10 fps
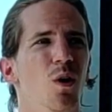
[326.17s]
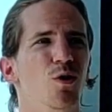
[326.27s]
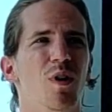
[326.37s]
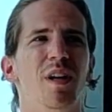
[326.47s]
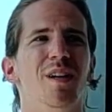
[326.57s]

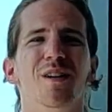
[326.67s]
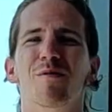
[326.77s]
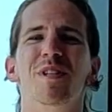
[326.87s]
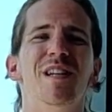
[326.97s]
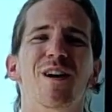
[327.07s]
Tu vois, les,
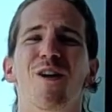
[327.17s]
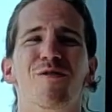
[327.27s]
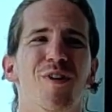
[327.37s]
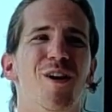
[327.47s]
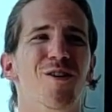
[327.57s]
comme ils disent, les
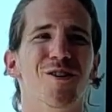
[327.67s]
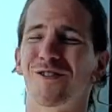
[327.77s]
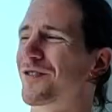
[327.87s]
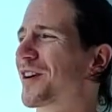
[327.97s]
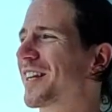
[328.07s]
Olfalang,
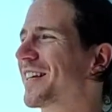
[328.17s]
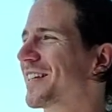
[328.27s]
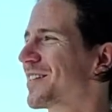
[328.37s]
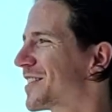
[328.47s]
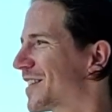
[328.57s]
tu vois,
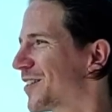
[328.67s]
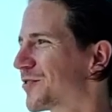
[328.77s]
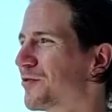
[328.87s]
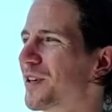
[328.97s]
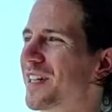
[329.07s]
les, t'es
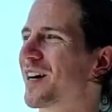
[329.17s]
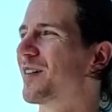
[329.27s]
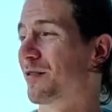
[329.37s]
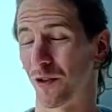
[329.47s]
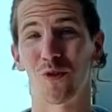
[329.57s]
entouré, hein.
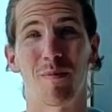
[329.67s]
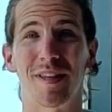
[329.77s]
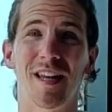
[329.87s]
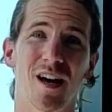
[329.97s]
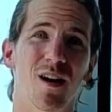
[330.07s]
surtout à
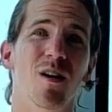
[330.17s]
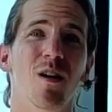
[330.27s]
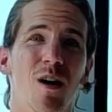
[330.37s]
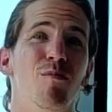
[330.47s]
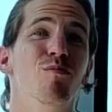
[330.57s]
Pattaya,
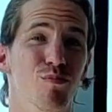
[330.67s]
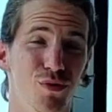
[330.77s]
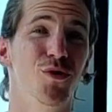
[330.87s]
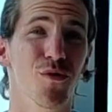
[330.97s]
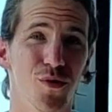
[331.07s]
un,
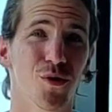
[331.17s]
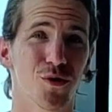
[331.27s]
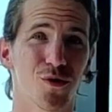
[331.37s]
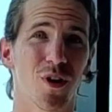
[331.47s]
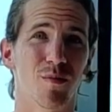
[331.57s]
plus de vieux,
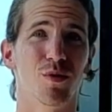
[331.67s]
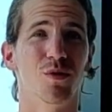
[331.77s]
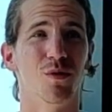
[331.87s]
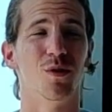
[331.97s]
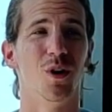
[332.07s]
tu vois, un peu
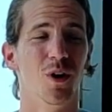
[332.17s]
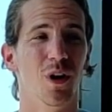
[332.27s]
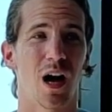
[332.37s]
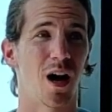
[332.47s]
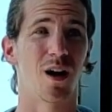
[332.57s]
de,
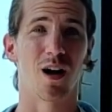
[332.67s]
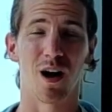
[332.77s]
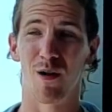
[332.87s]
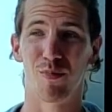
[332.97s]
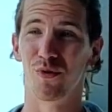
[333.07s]

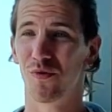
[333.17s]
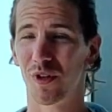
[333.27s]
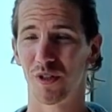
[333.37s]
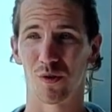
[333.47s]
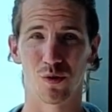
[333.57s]
un, peu de vieux
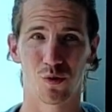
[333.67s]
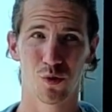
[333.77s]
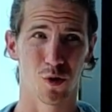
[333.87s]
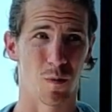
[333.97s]
qui sont autour.